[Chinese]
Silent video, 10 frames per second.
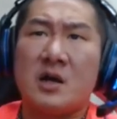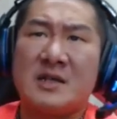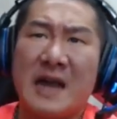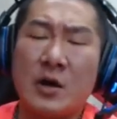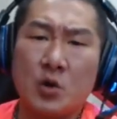
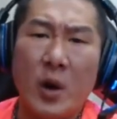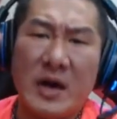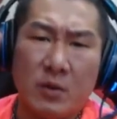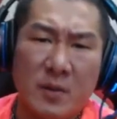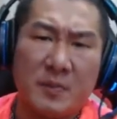相
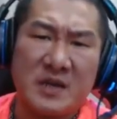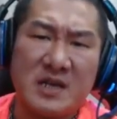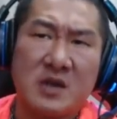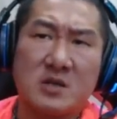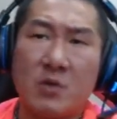对我们比
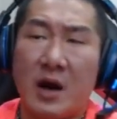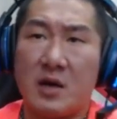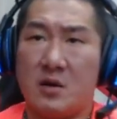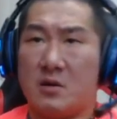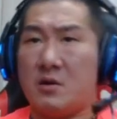较之
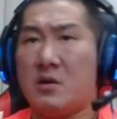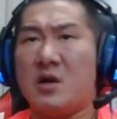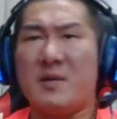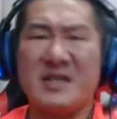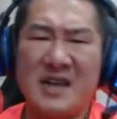外，
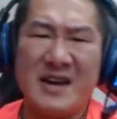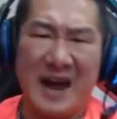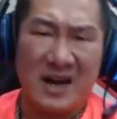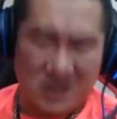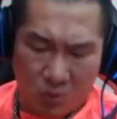你们今天
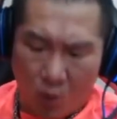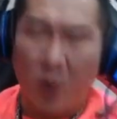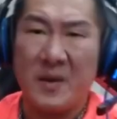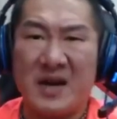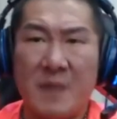拿的是
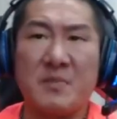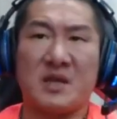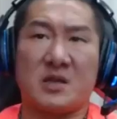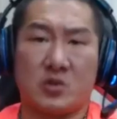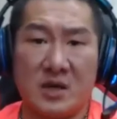我们人
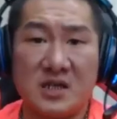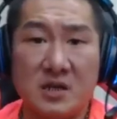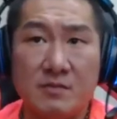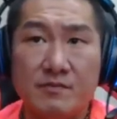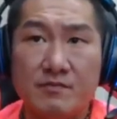民的税
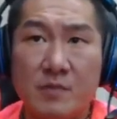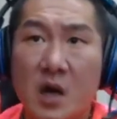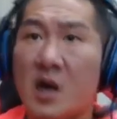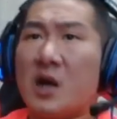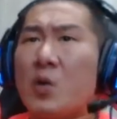金，
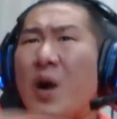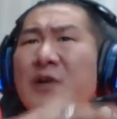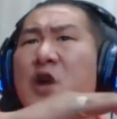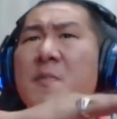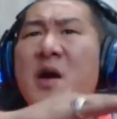你
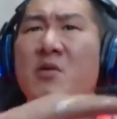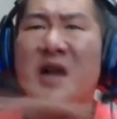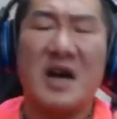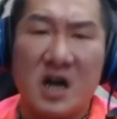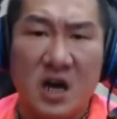完全没有
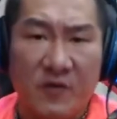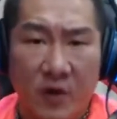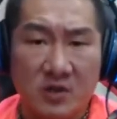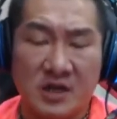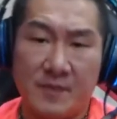任何的
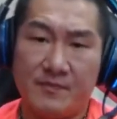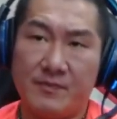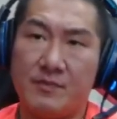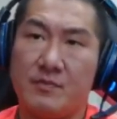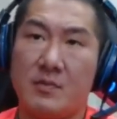风险，
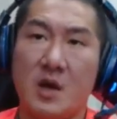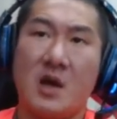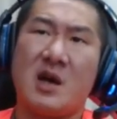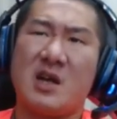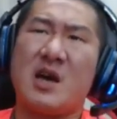
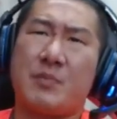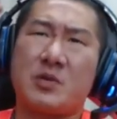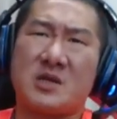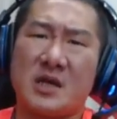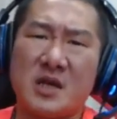你也
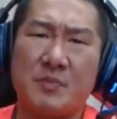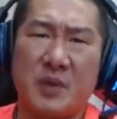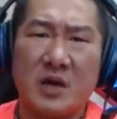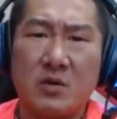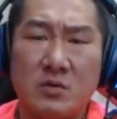不审慎
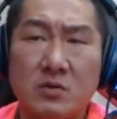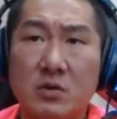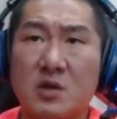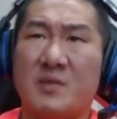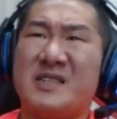评估，
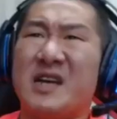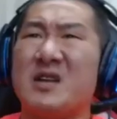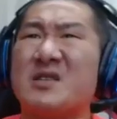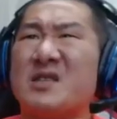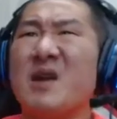你们
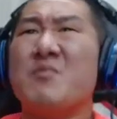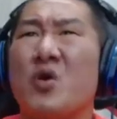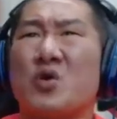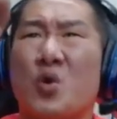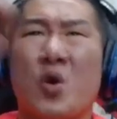建了这
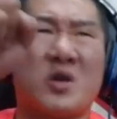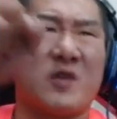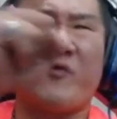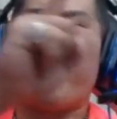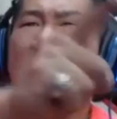么多
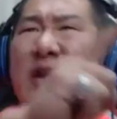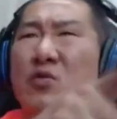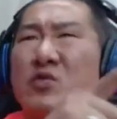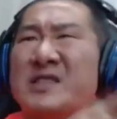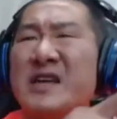的废
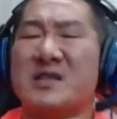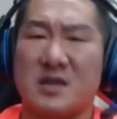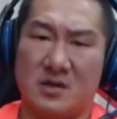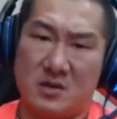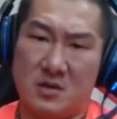物建
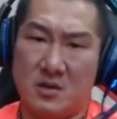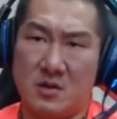设，